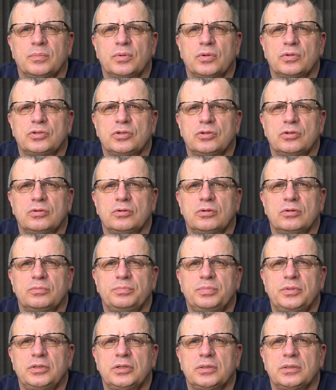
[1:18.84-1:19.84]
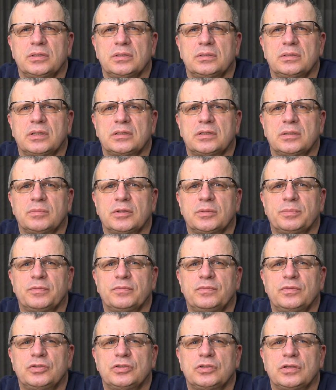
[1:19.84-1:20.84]
Proszę o opinię na, temat
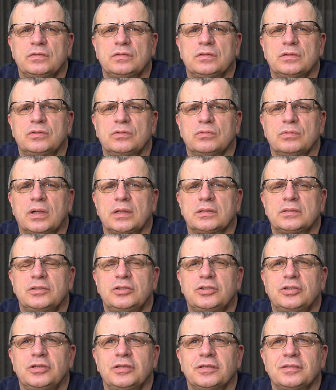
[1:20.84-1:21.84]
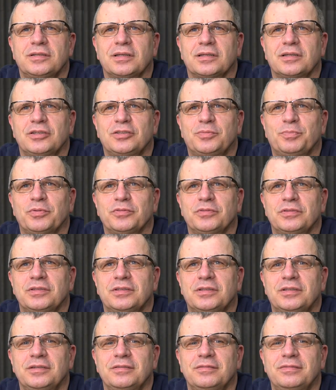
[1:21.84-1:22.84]
powyższej sytuacji, czy jest jakieś
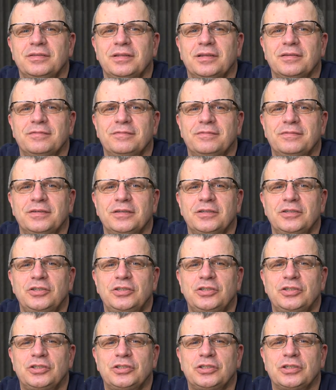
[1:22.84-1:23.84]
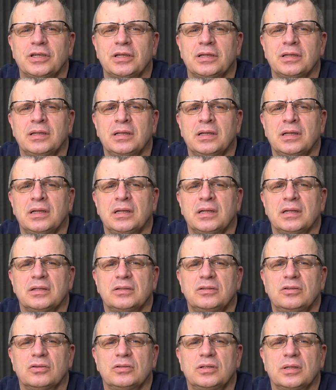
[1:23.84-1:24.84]
pozytywne wyjście.
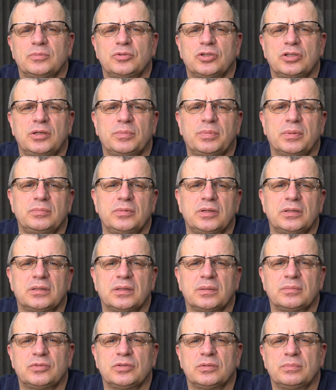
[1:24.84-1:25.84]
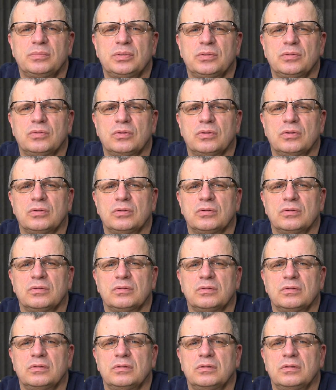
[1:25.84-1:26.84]
Dodam, że nie pamiętam co
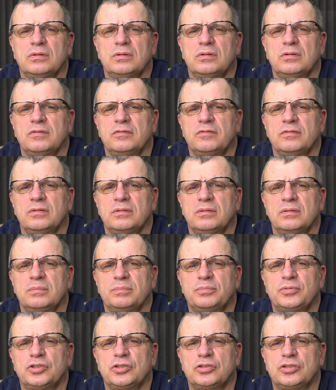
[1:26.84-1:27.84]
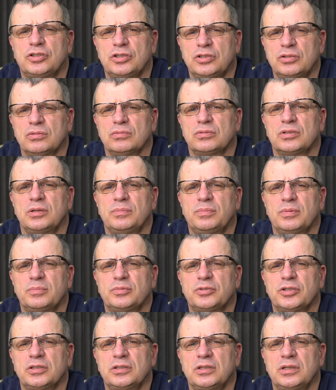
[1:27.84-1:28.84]
było y, przyczyną tej
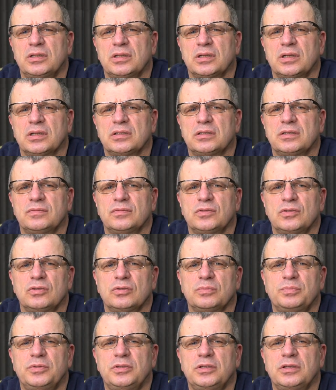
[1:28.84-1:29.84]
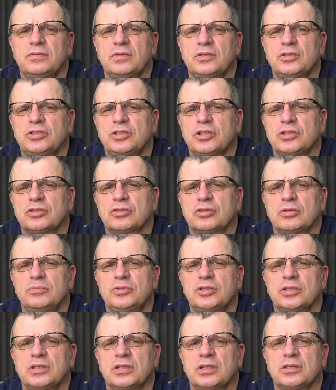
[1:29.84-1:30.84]
poprzedniej negatywnej opinii, więc ciężko
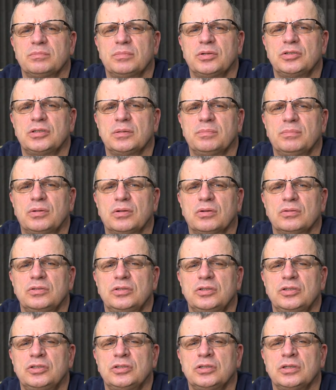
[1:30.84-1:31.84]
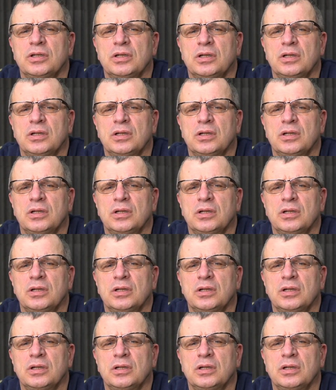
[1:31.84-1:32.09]
mi się teraz będzie bronić